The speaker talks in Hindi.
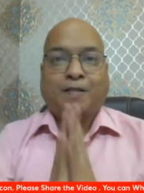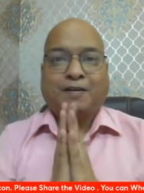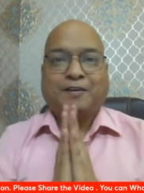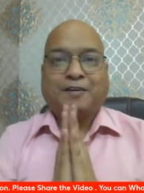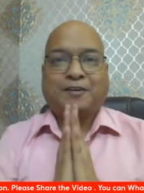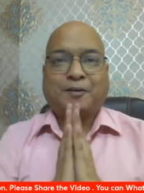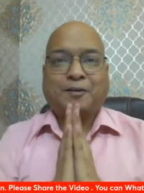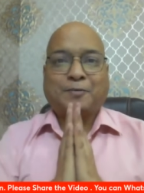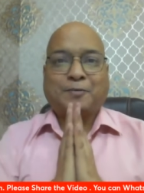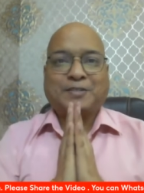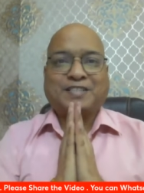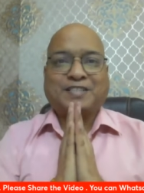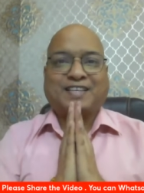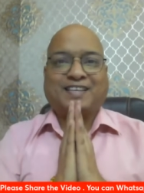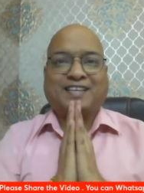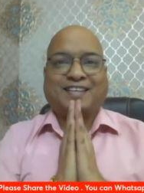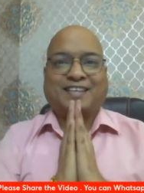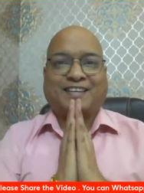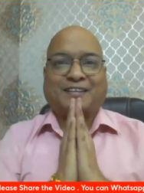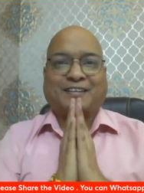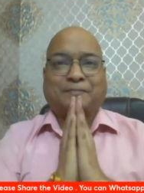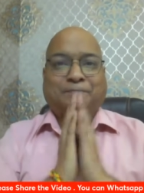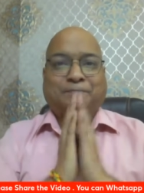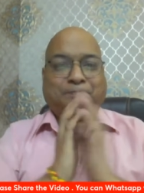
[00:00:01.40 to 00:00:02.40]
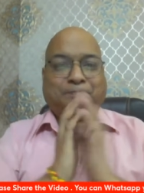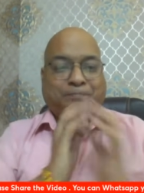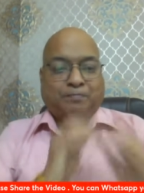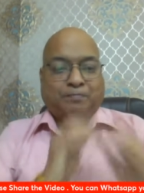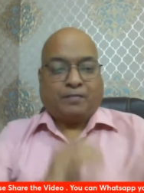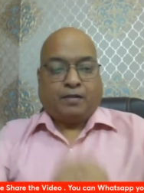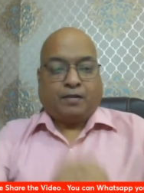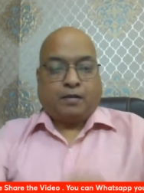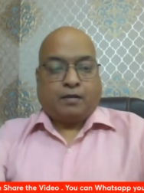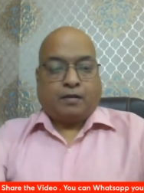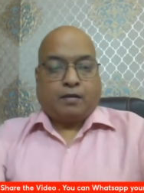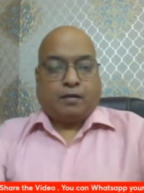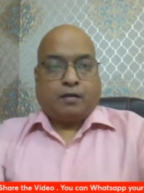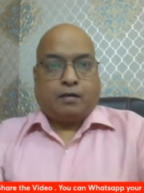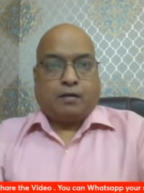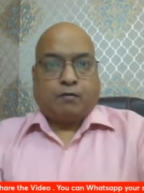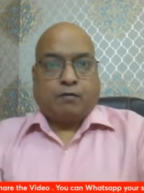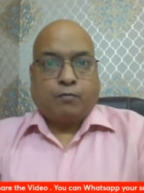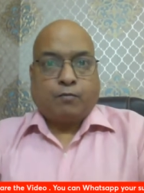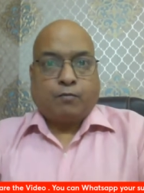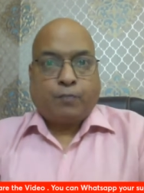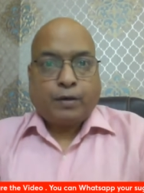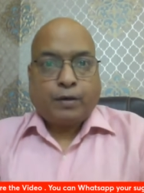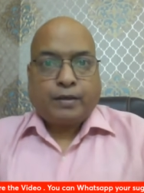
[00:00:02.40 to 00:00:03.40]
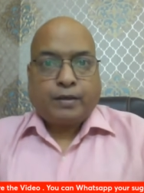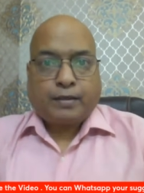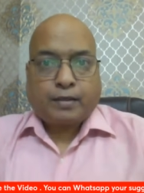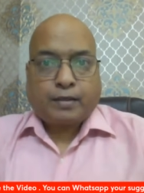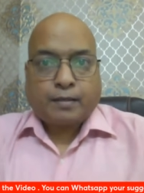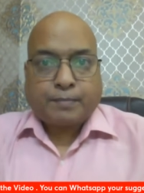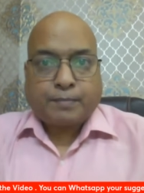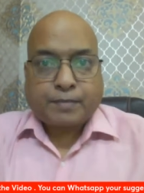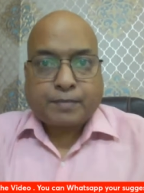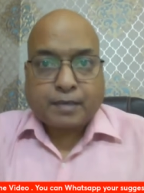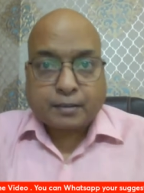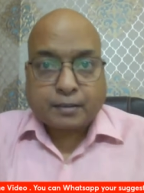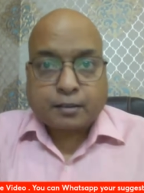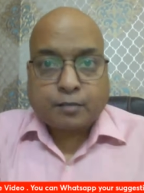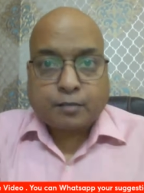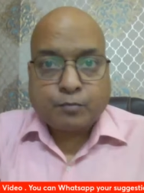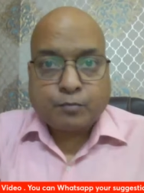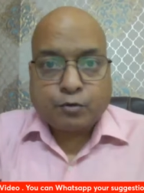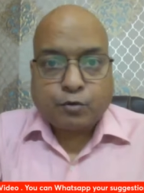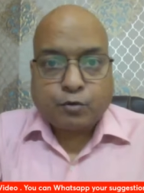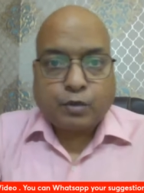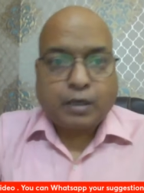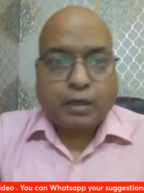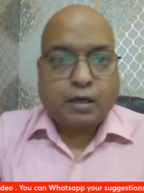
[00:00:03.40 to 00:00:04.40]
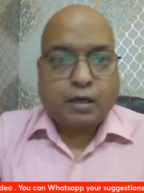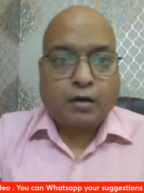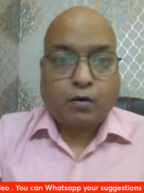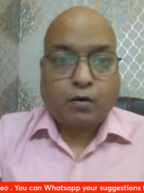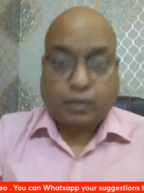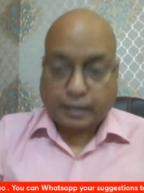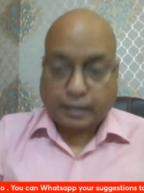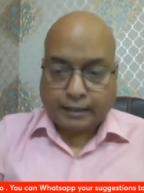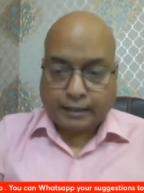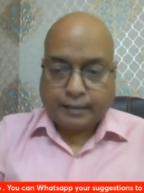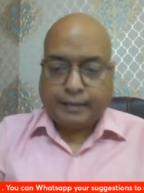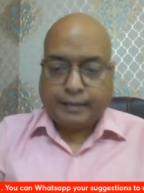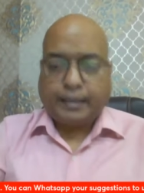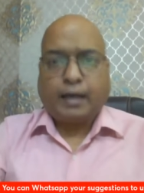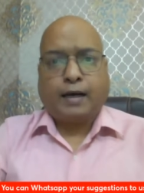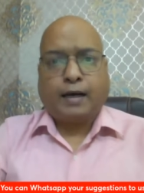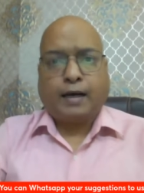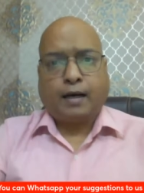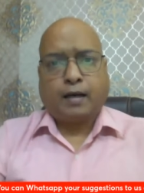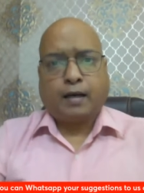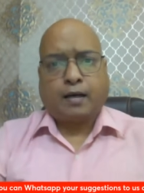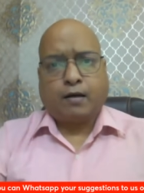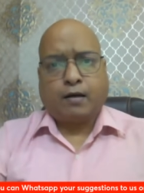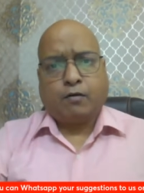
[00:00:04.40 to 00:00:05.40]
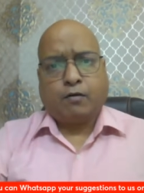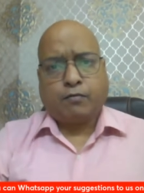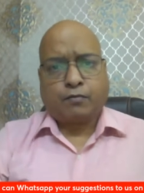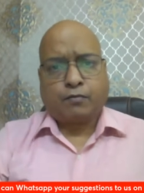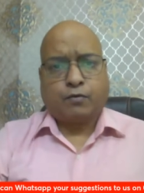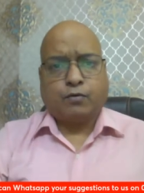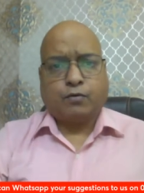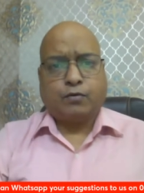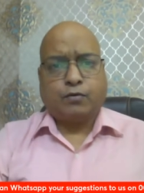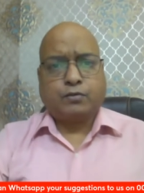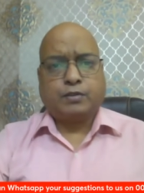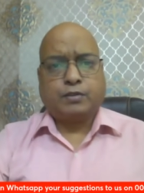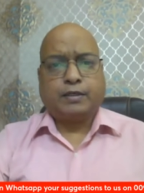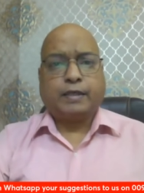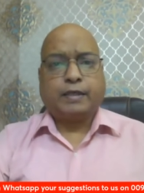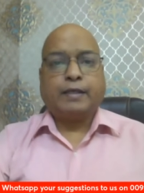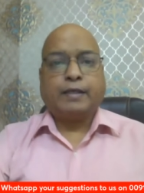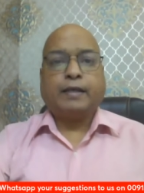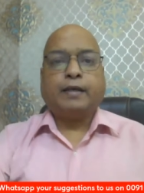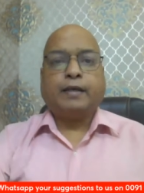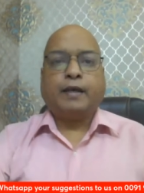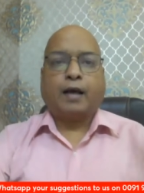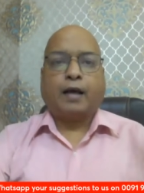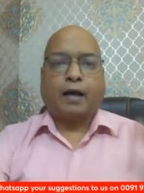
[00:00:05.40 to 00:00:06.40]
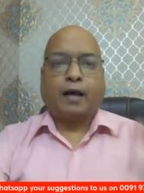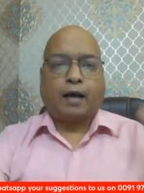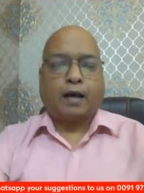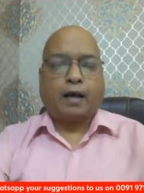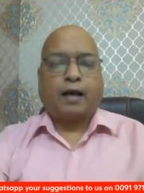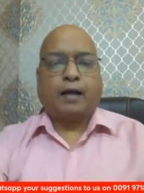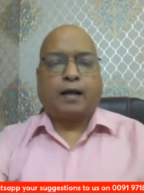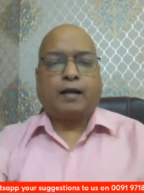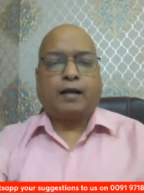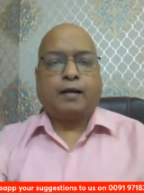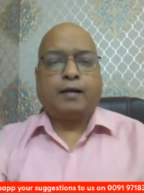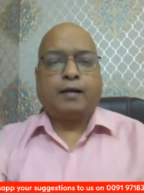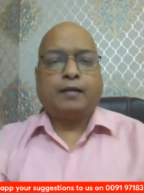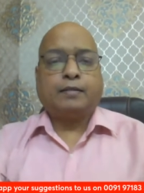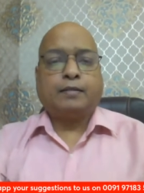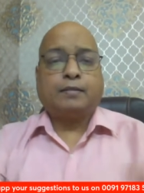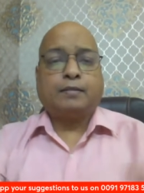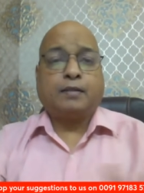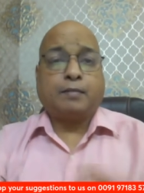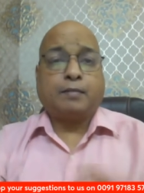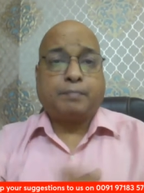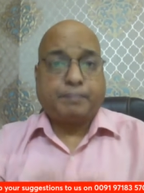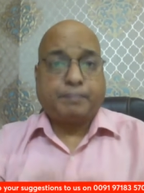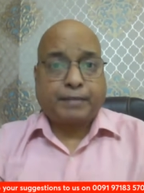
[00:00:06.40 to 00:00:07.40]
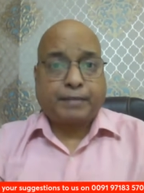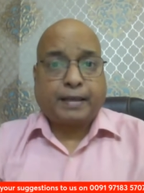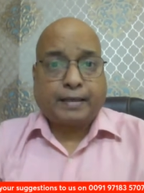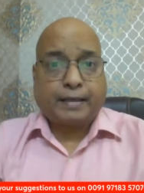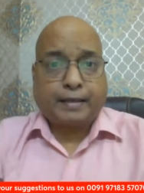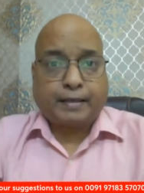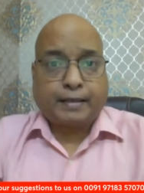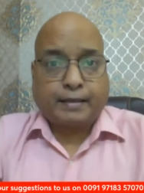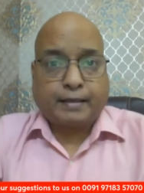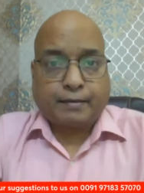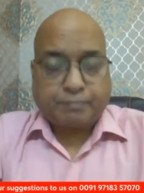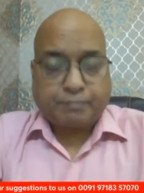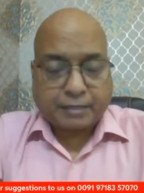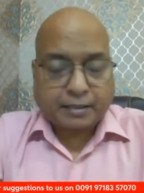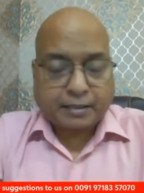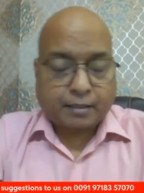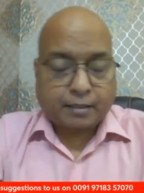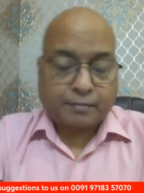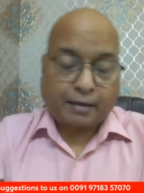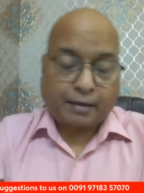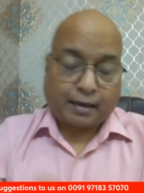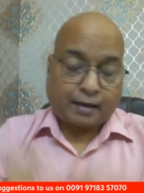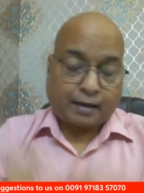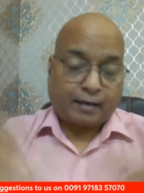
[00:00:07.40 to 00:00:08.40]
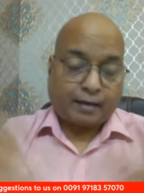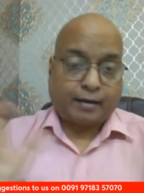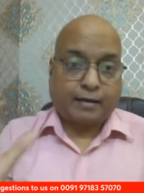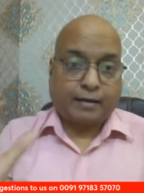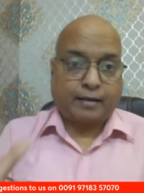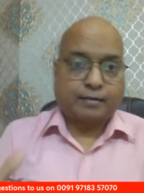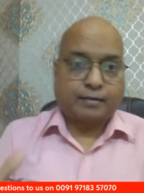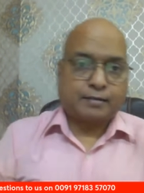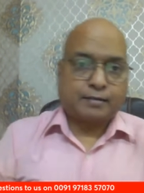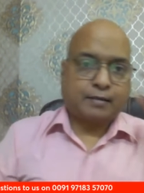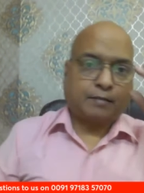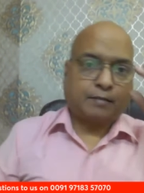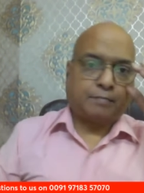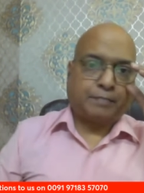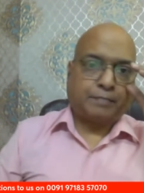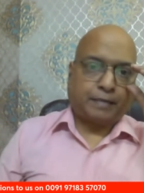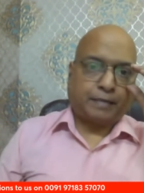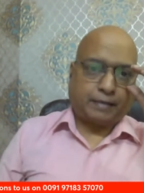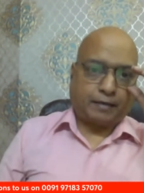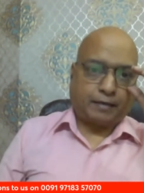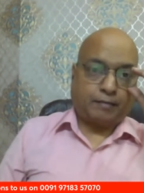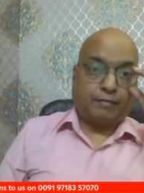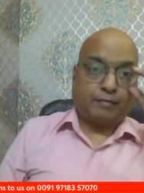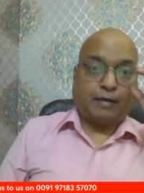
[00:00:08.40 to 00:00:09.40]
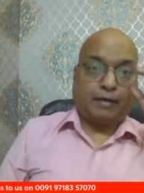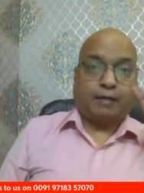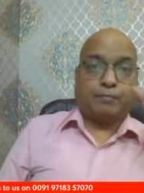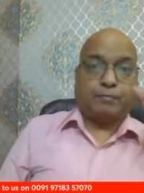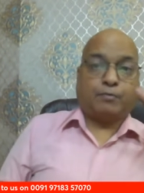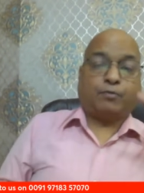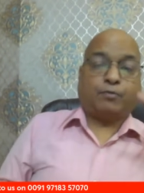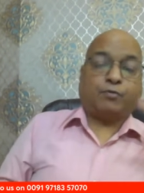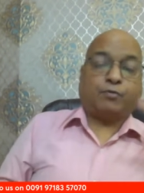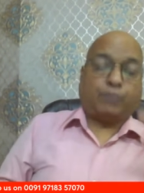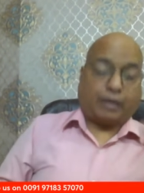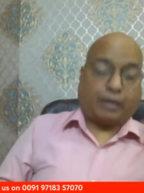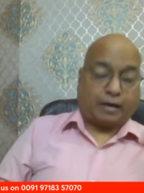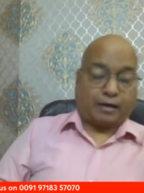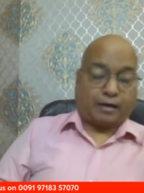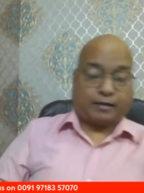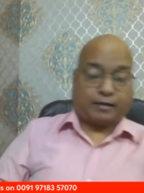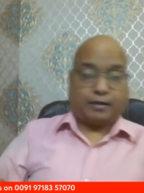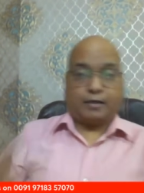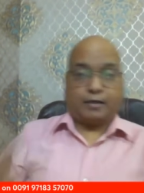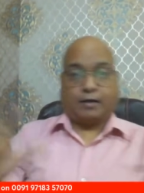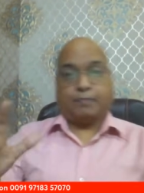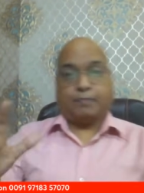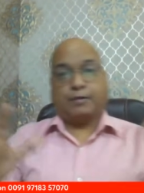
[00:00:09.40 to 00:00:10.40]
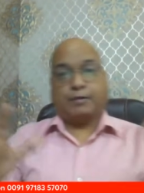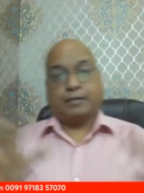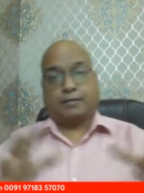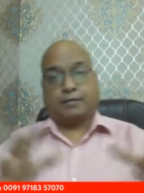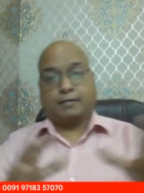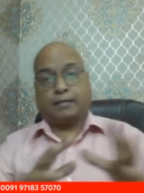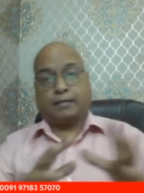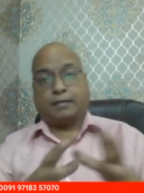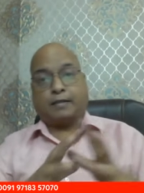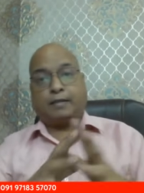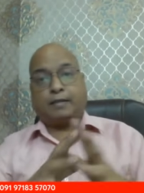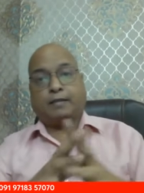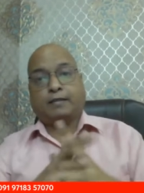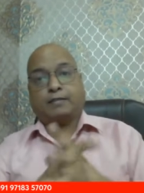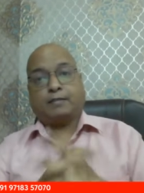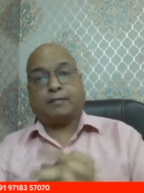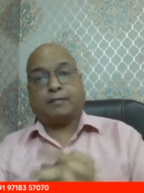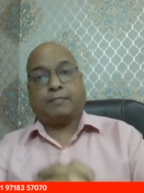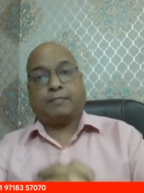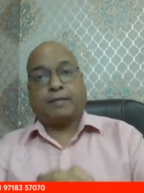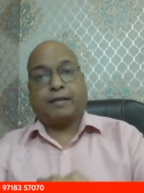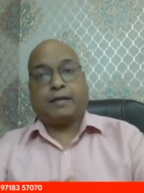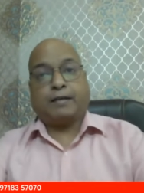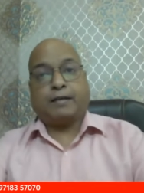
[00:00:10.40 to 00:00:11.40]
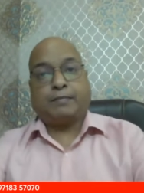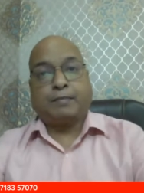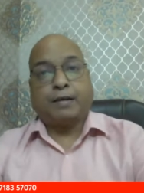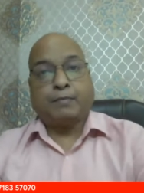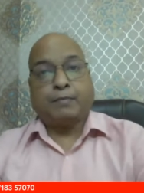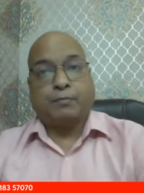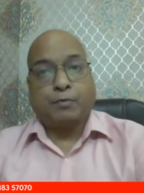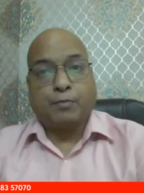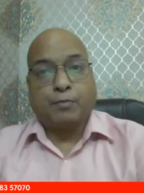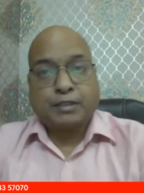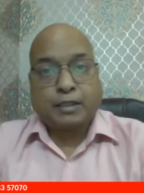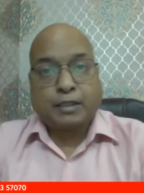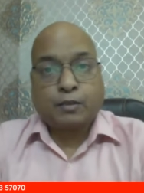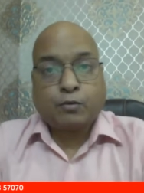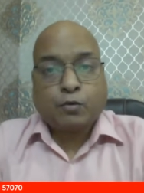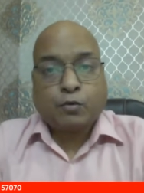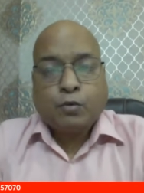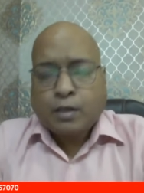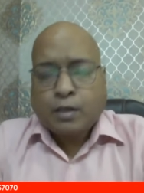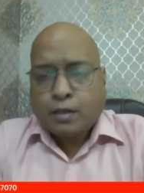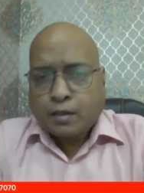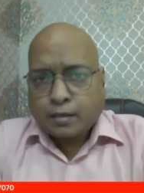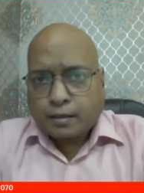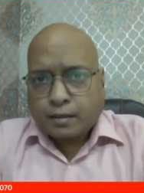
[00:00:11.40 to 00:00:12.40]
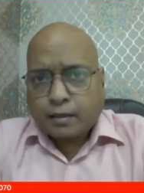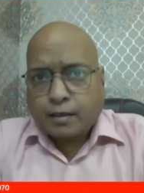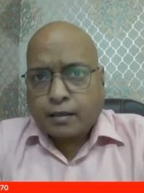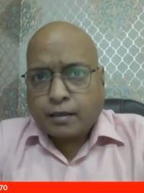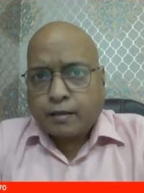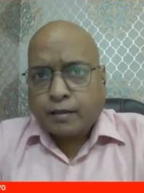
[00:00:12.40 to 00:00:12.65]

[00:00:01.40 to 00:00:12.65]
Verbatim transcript: नमस्कार वर्ल्ड कप खत्म हुआ और इंडिया हारा ऑफ कोर्स लेकिन हारने से पहले मतलब हारने से पहले मैं आपको हार की खबर से देने से पहले मैं आपको बता दूं कि